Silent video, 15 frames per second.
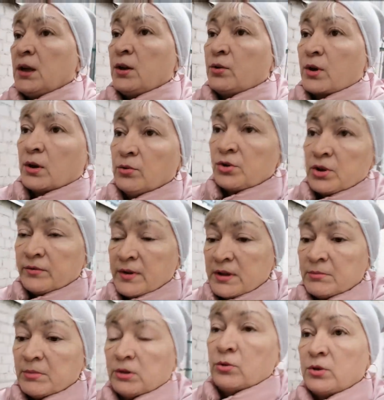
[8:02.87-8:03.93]
Я говорю, короче,
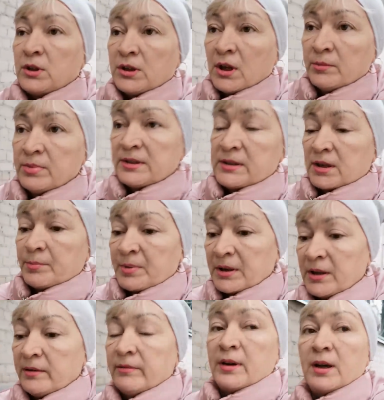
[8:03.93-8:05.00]
видимо, оно не так быстро
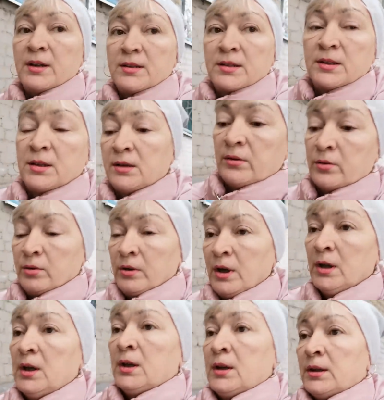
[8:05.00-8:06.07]
прогревается. Ты говорю,
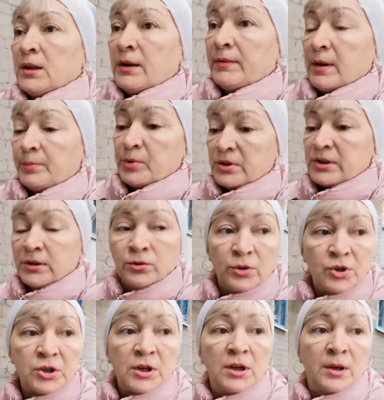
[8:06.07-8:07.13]
давай после
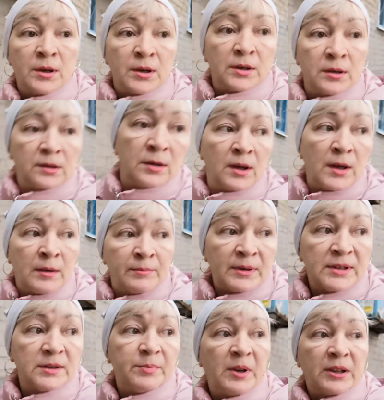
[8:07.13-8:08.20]
ночи
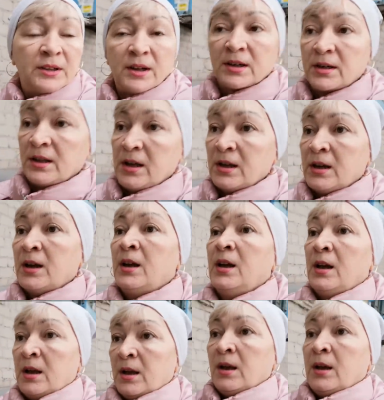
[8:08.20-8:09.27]
поспи, отдохни.
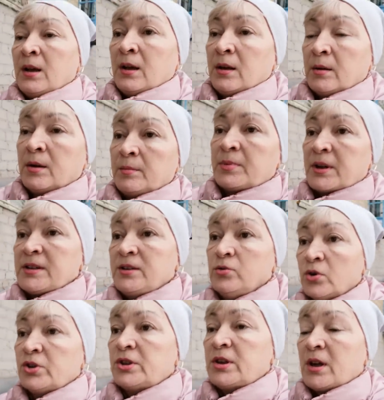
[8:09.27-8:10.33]

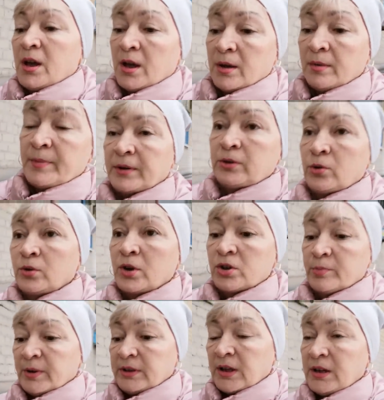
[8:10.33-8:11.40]
Проснешься,
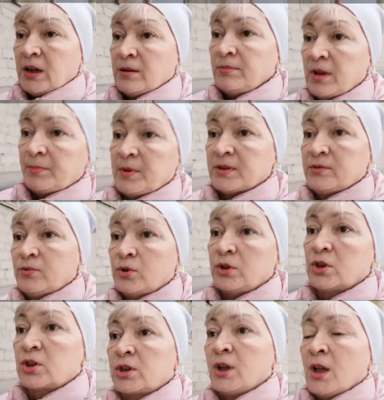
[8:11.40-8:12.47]
потрогаешь батарею, мне
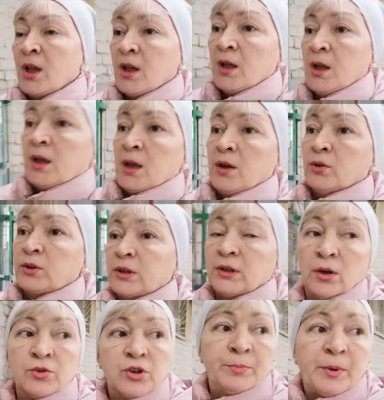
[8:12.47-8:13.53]
позвонишь. И вот
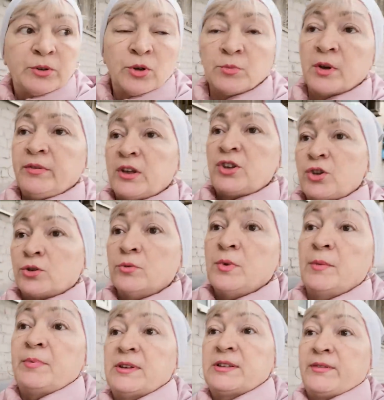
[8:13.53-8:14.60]
она уже потом к вечеру
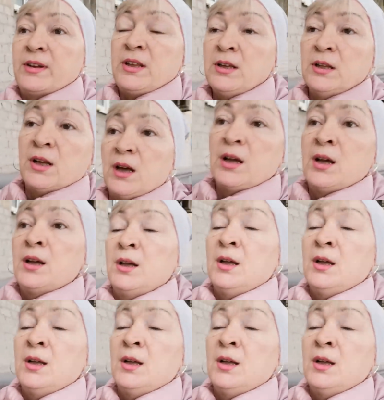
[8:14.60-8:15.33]
мне позвонила,